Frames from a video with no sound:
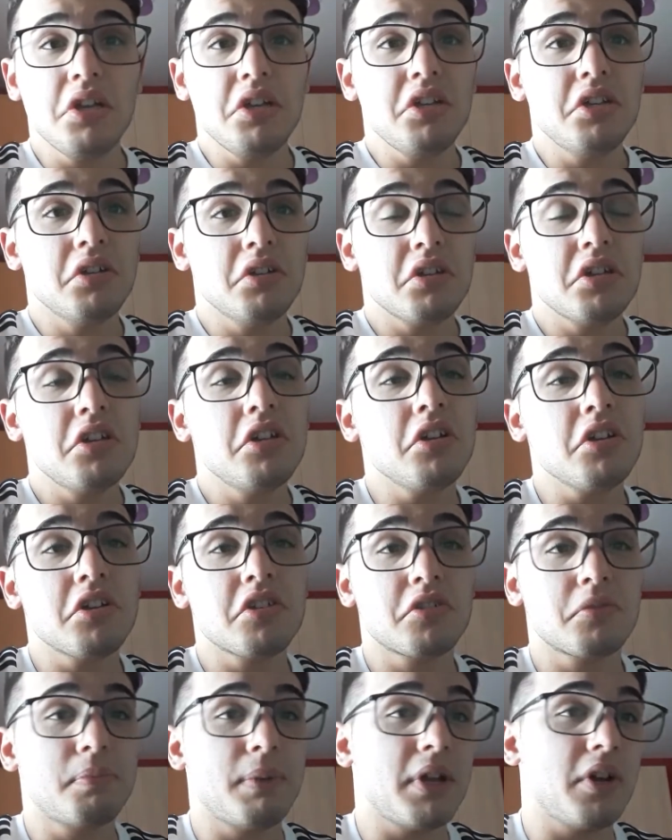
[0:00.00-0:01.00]
Io
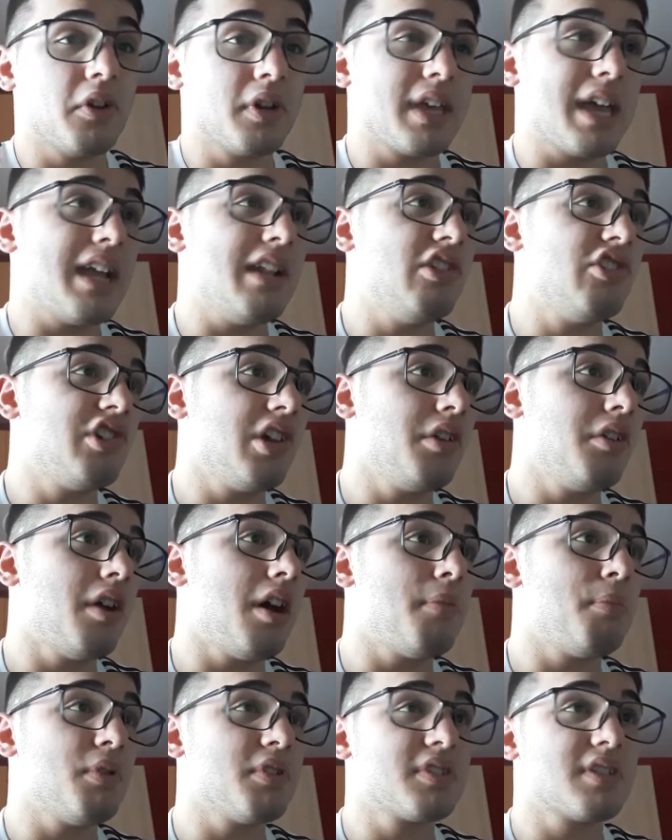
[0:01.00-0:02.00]
spero che il Genoa
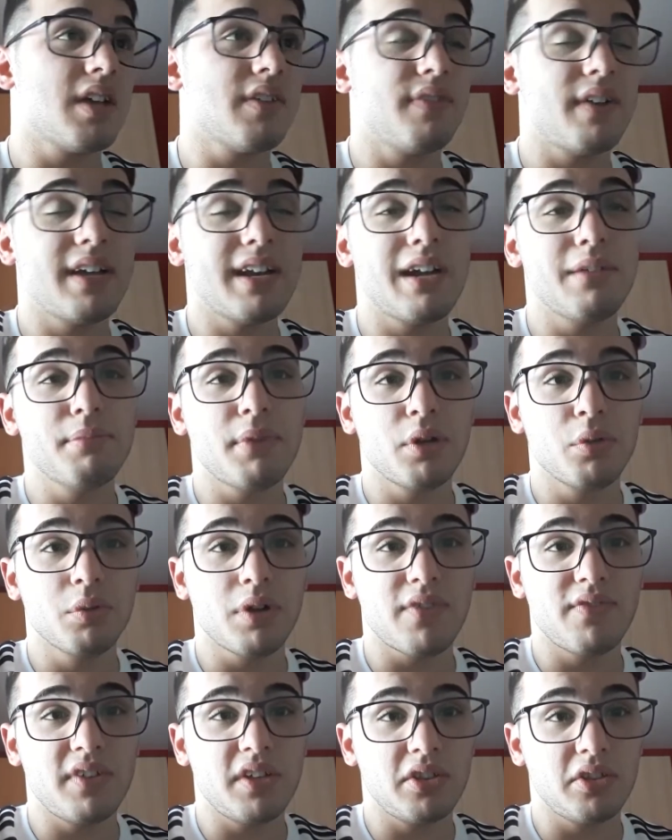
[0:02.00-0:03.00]
possa fare almeno una
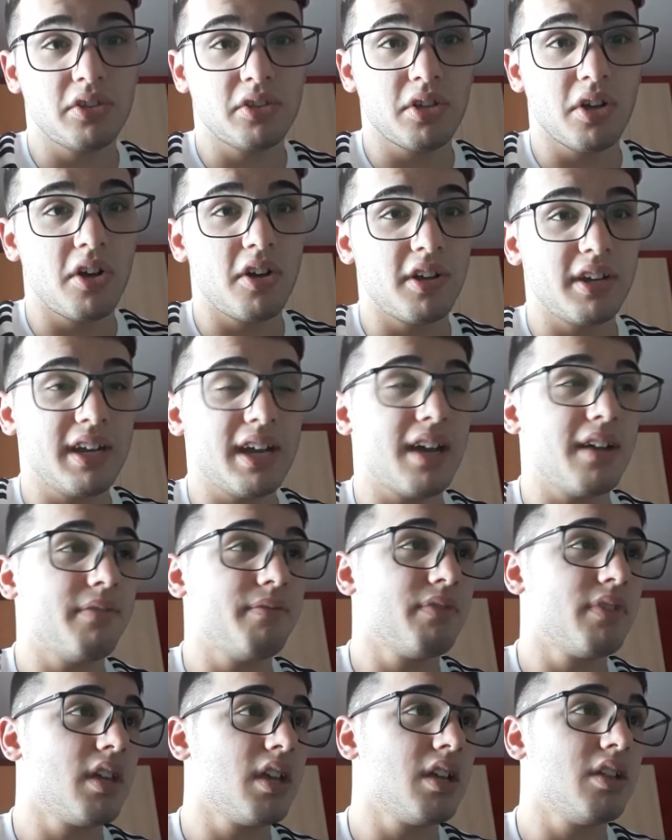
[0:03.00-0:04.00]
vittoria.
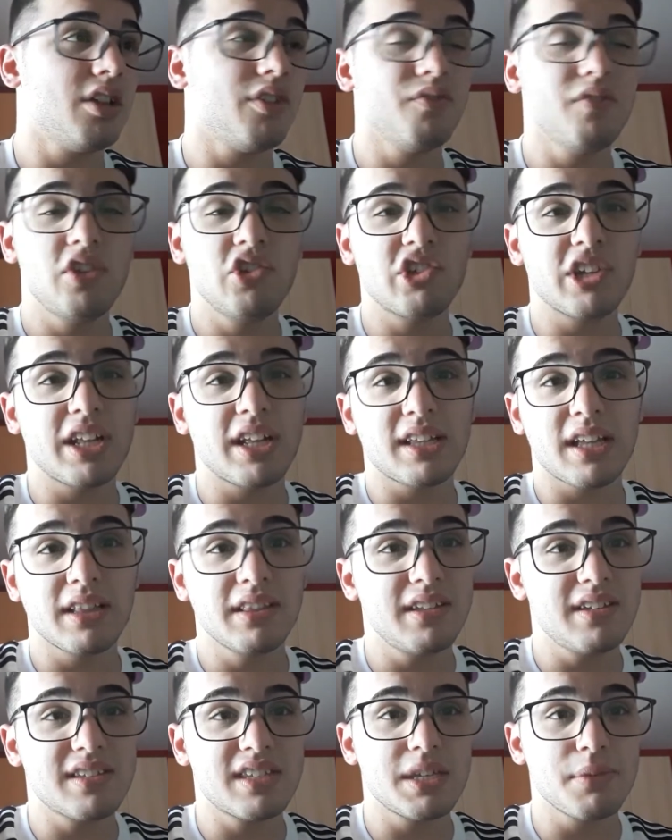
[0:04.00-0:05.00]
Non vince da
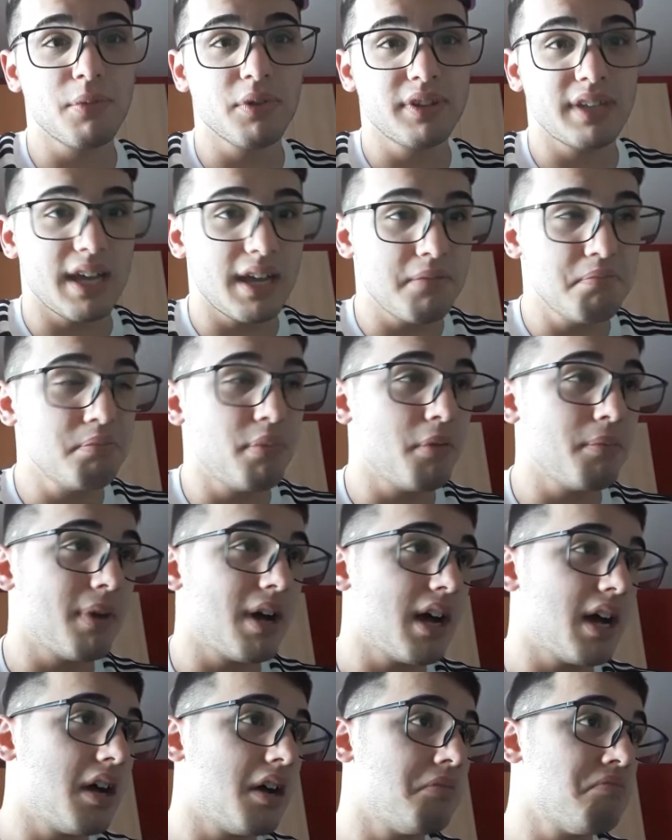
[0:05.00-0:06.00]
tantissimo tempo,
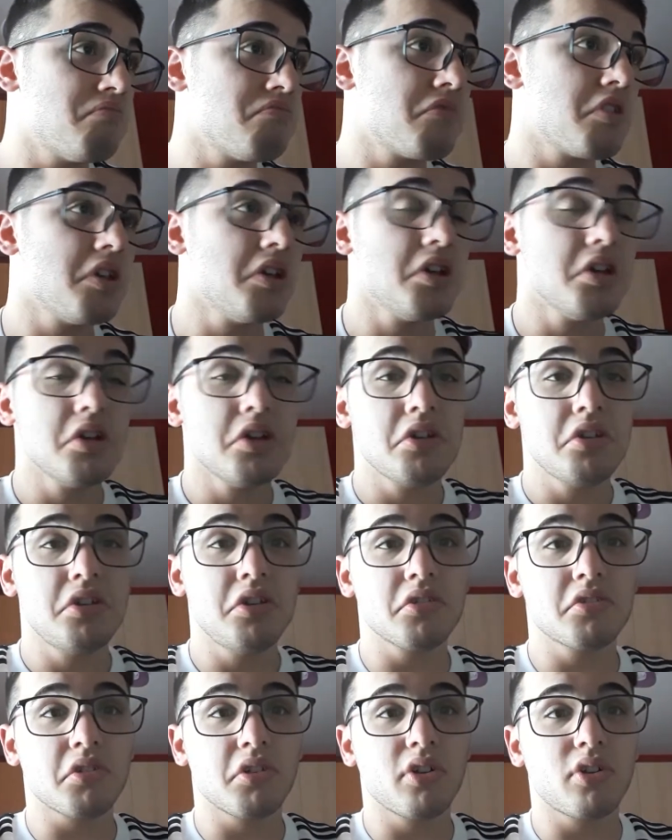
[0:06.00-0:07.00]
ma io
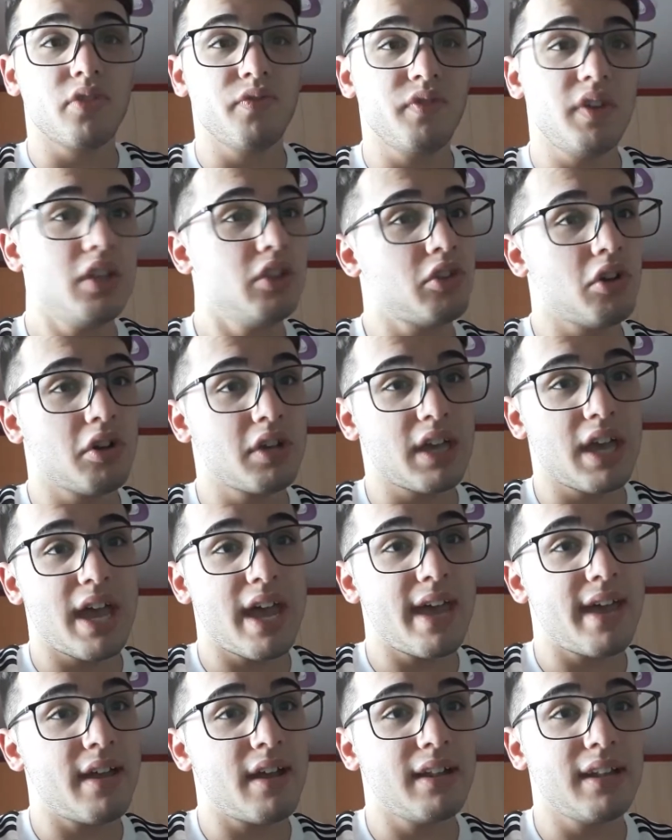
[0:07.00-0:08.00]
sono convinto che
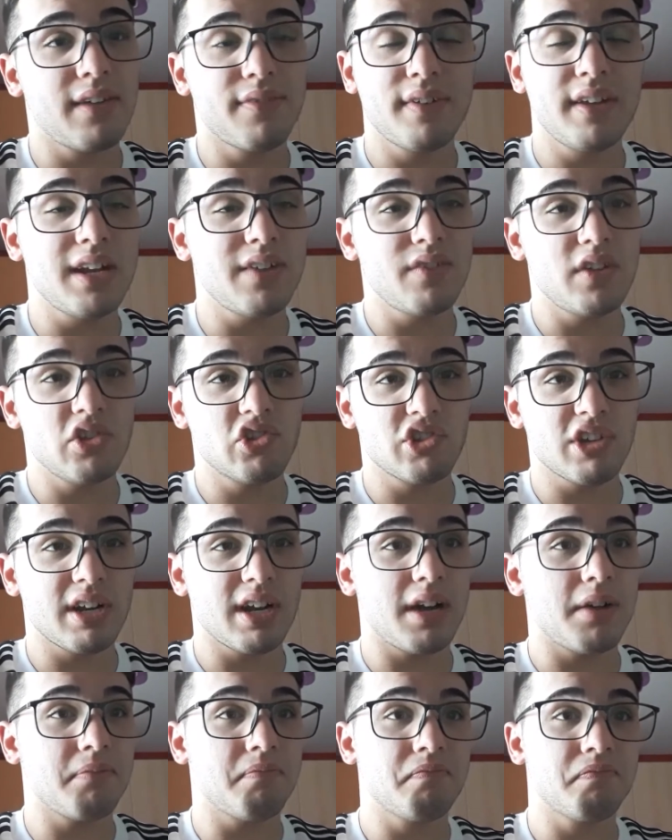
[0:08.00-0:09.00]
alla fine
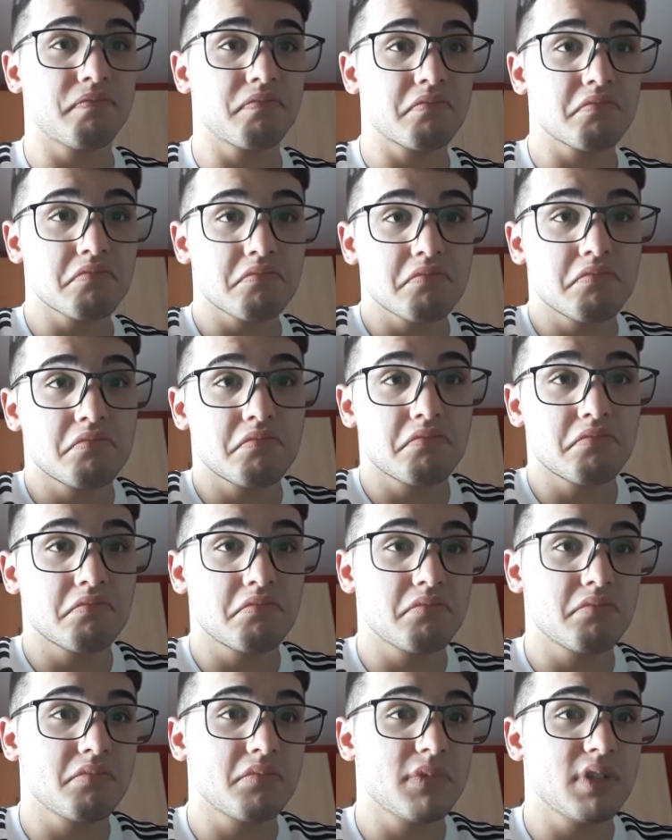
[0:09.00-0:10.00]
vincerà.
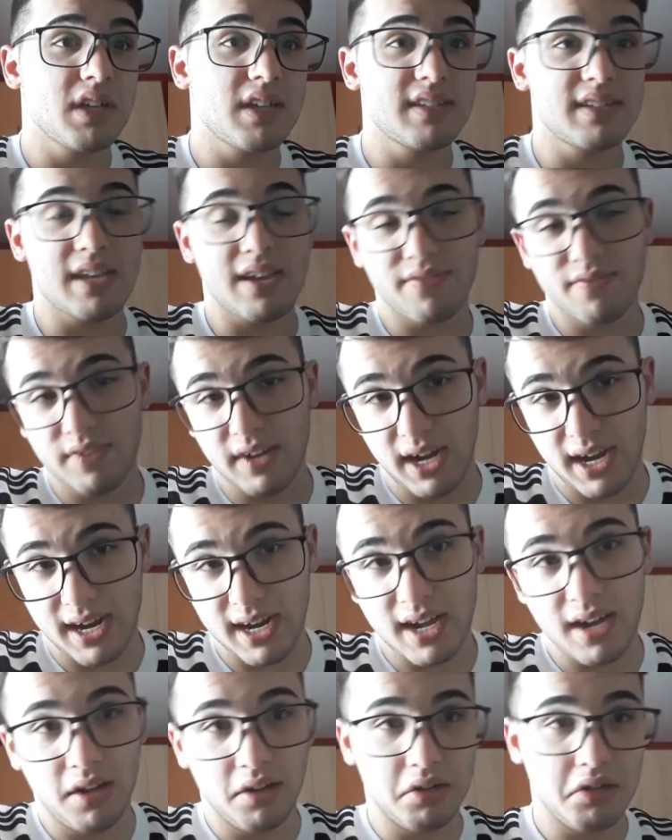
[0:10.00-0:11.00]
Se
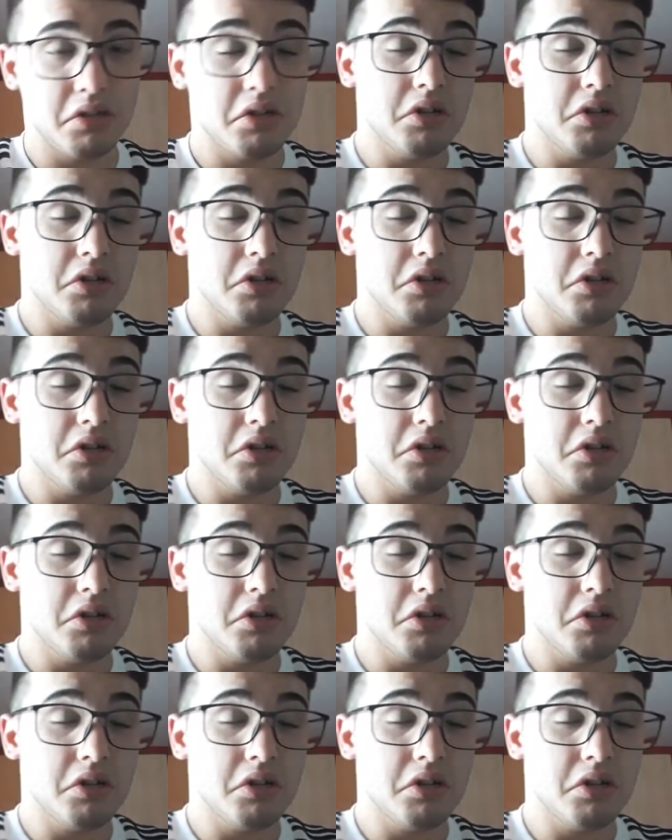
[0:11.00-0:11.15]
avverrà.